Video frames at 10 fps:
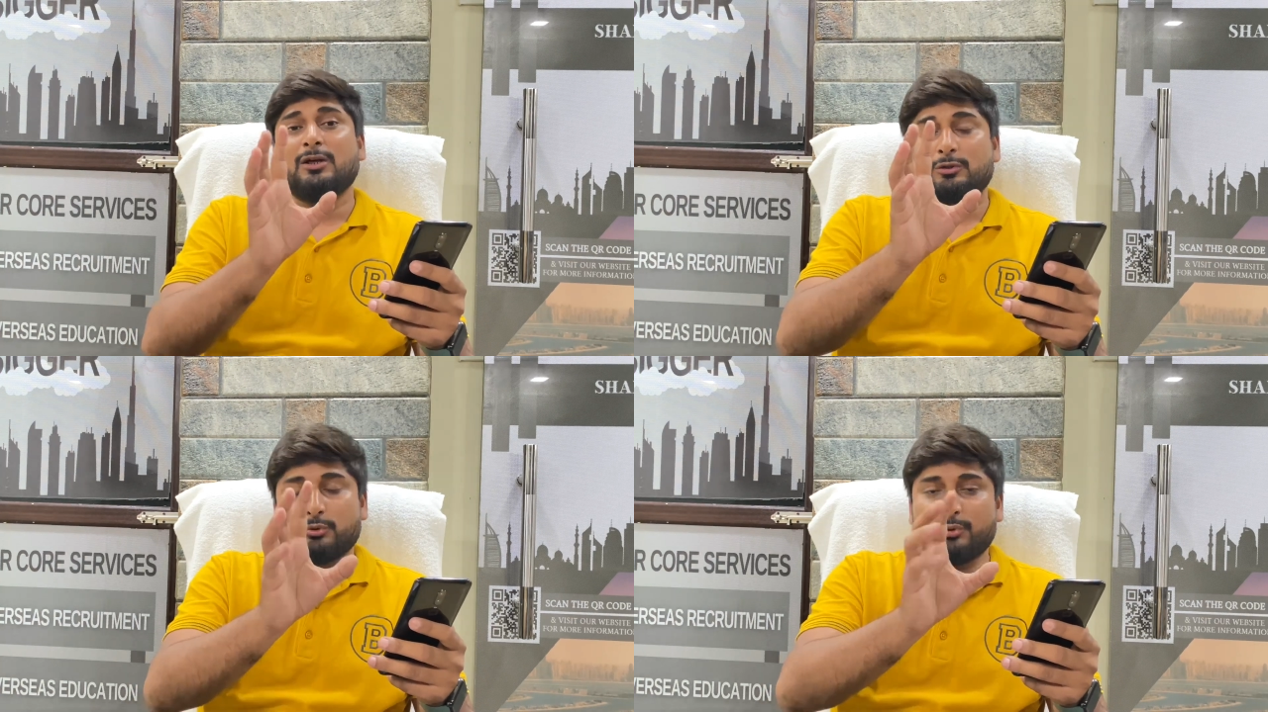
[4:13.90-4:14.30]

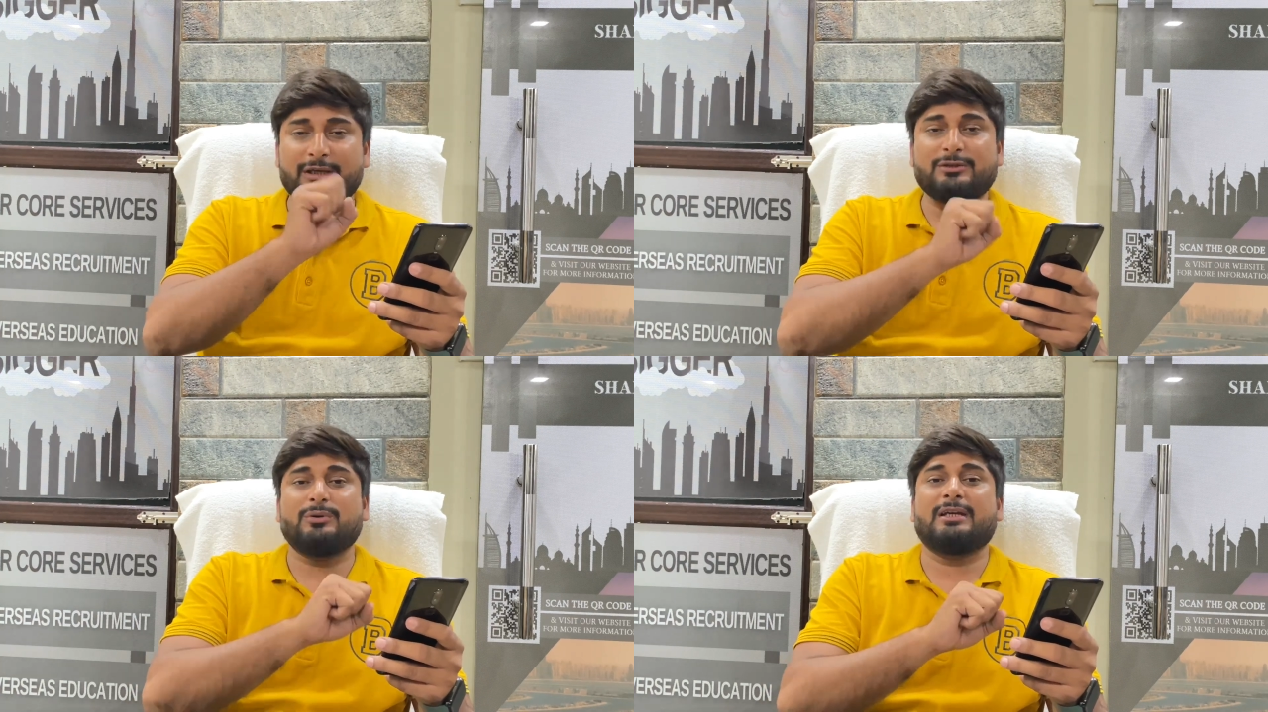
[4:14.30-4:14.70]
तो ही
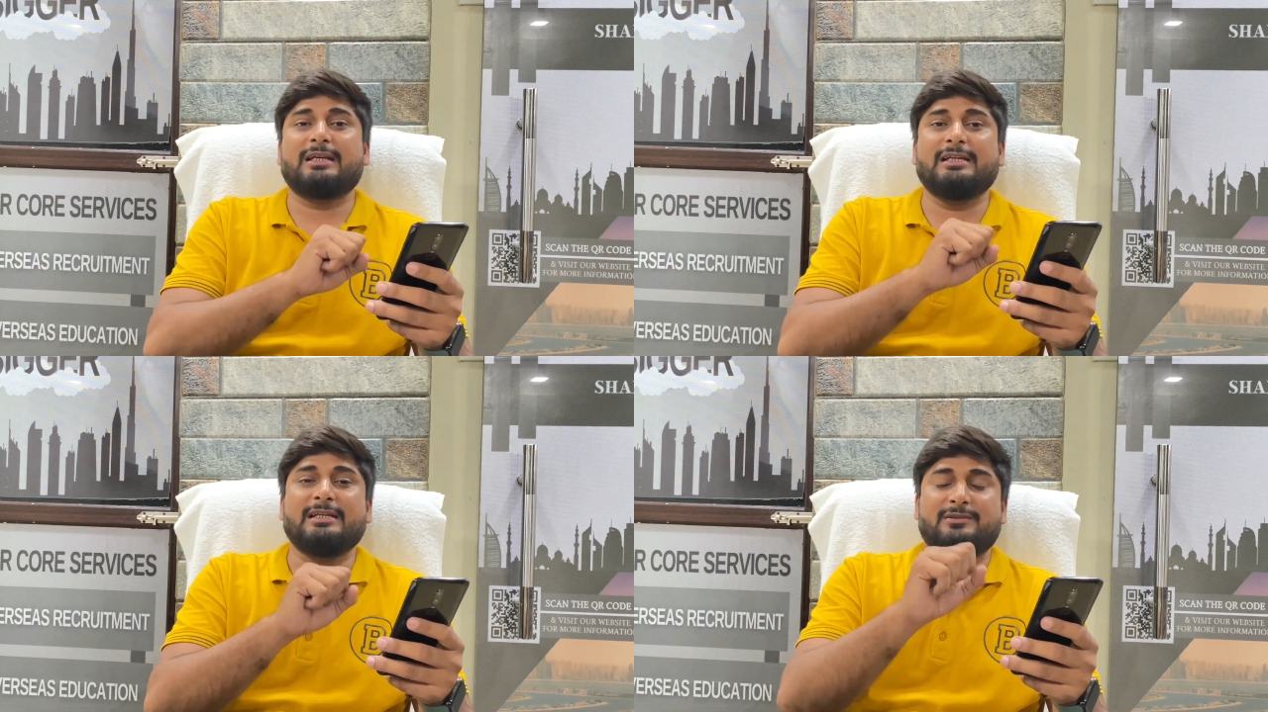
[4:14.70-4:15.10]
जो है कि
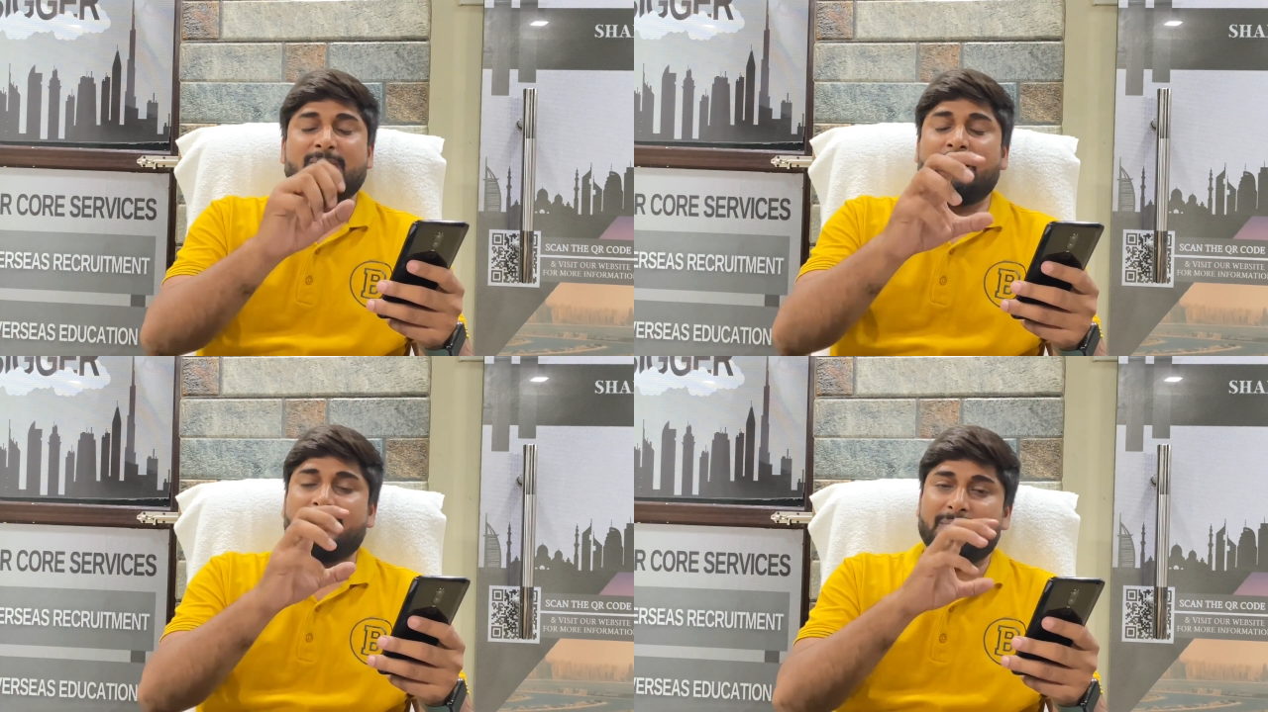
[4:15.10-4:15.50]
इसमें
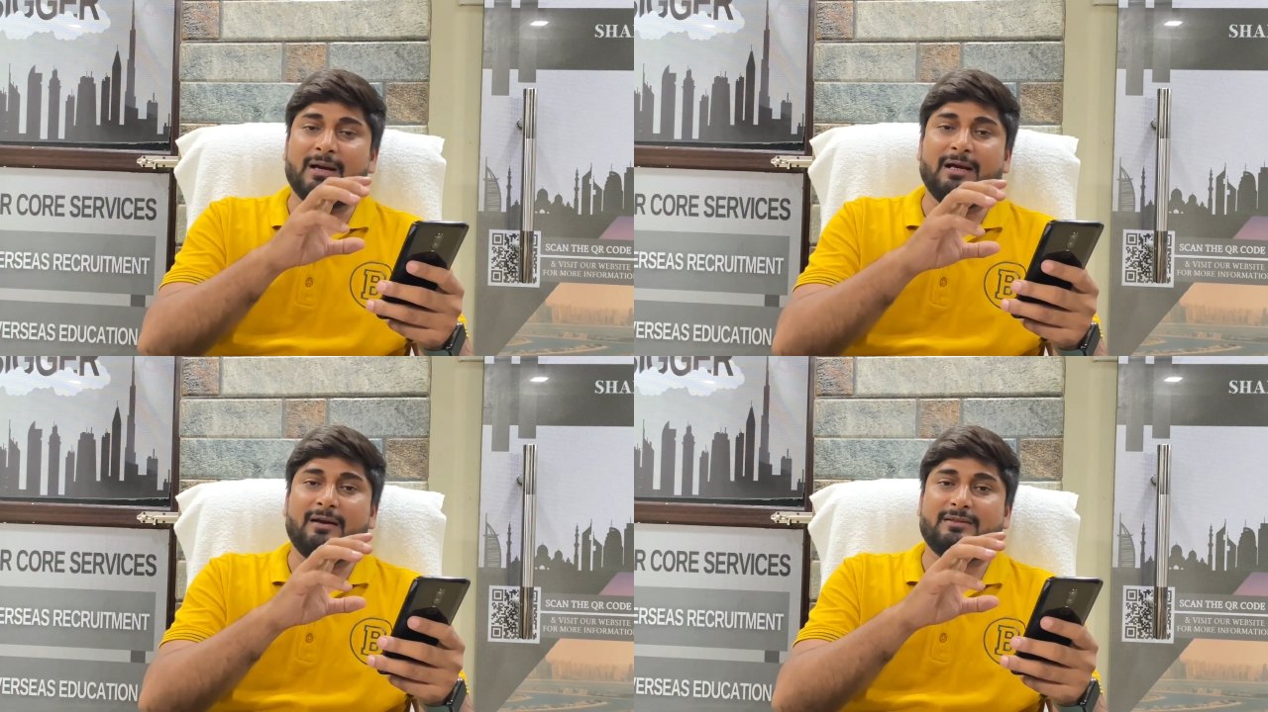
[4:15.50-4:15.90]
आप अपना
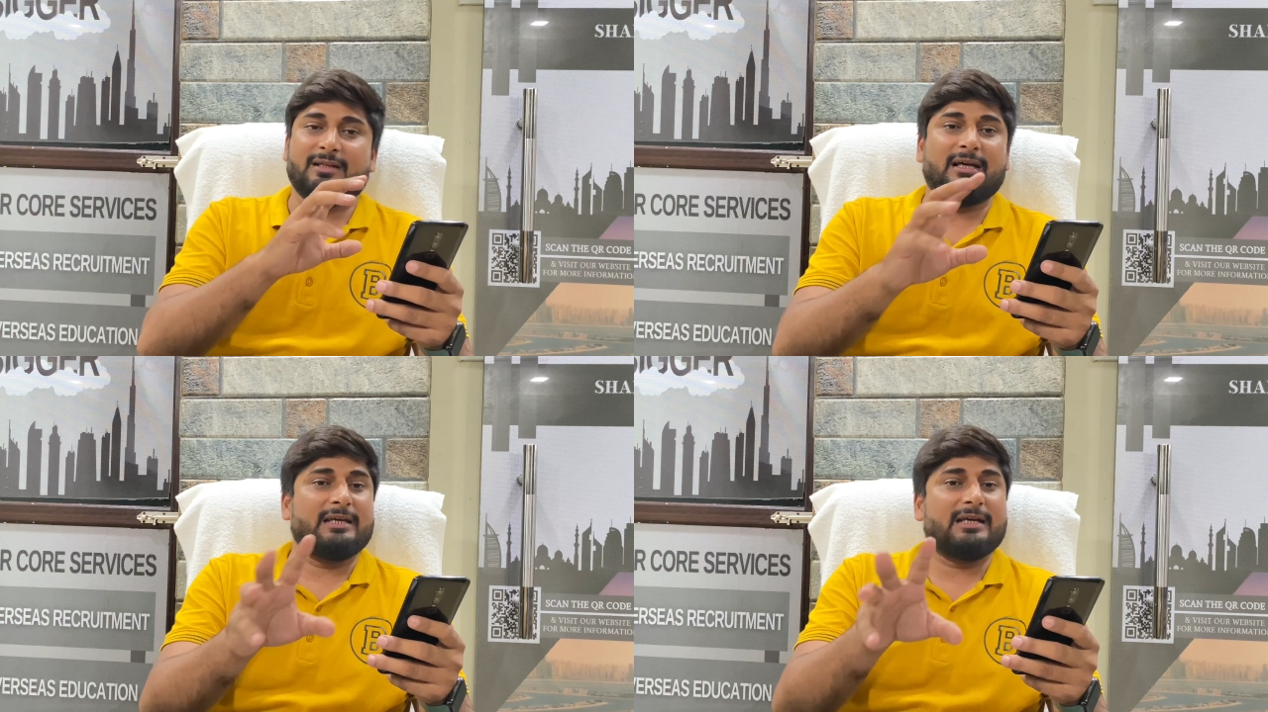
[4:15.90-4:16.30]
इंटरेस्ट
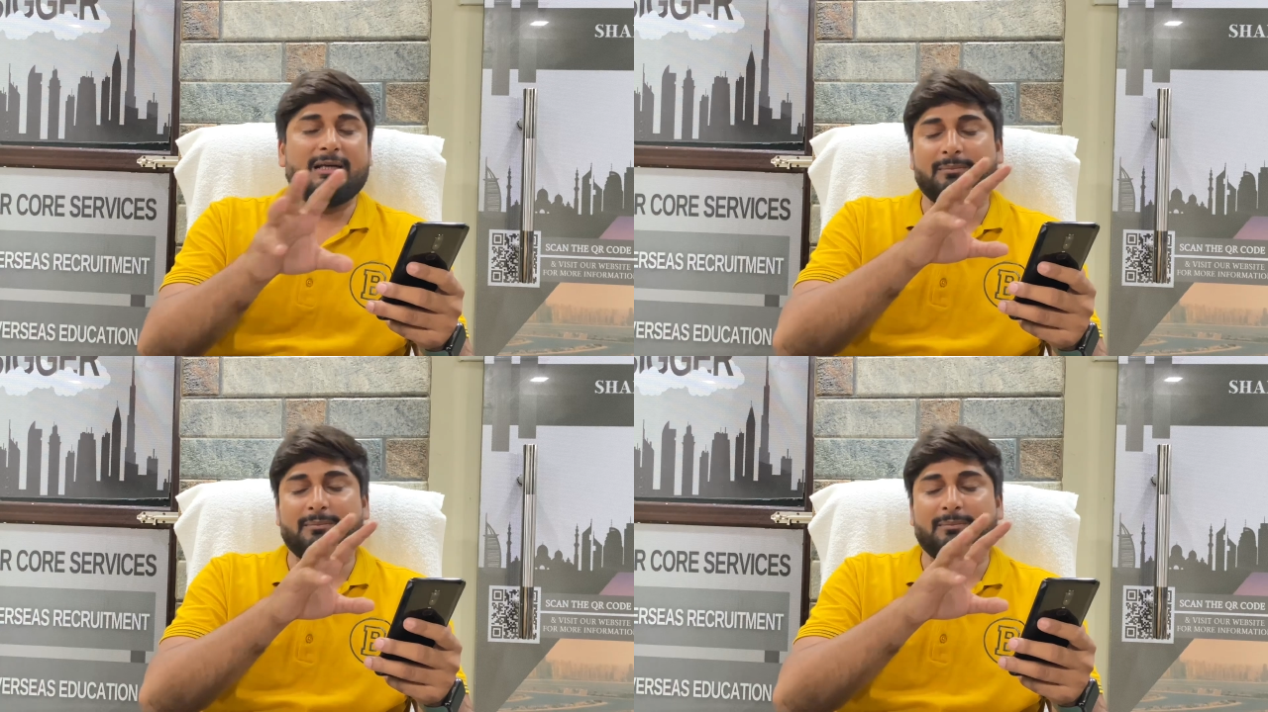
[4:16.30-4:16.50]
दिखाइएगा